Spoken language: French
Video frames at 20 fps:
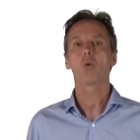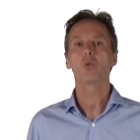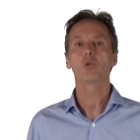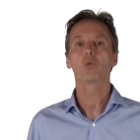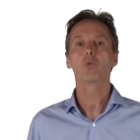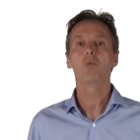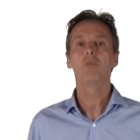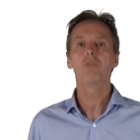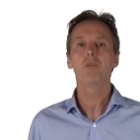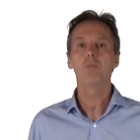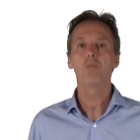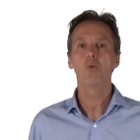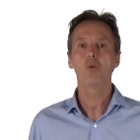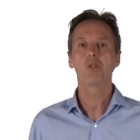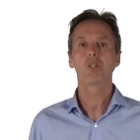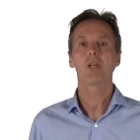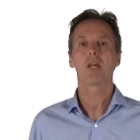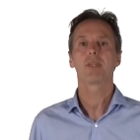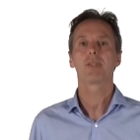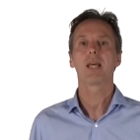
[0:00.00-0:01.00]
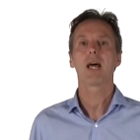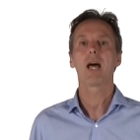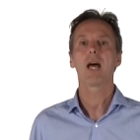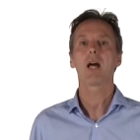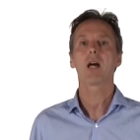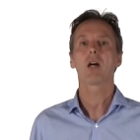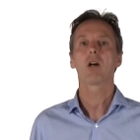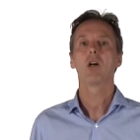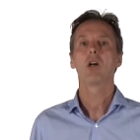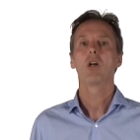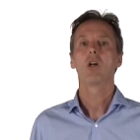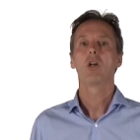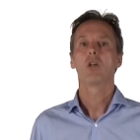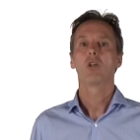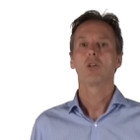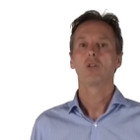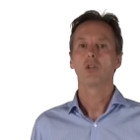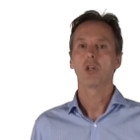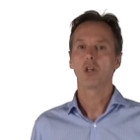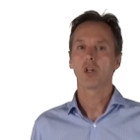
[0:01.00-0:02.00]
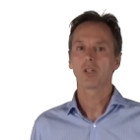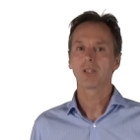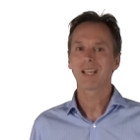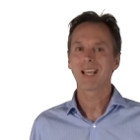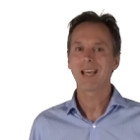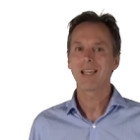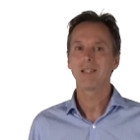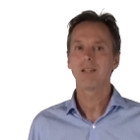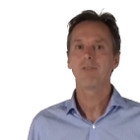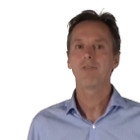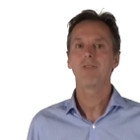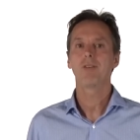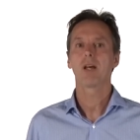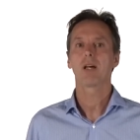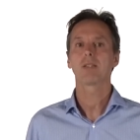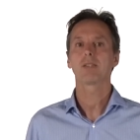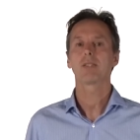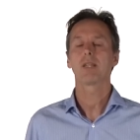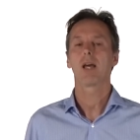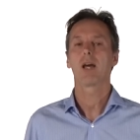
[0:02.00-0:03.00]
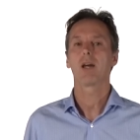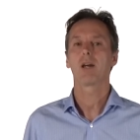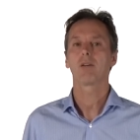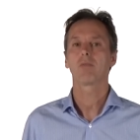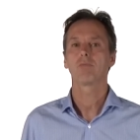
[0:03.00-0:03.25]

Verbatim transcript: au suivi budgétaire de notre année financière.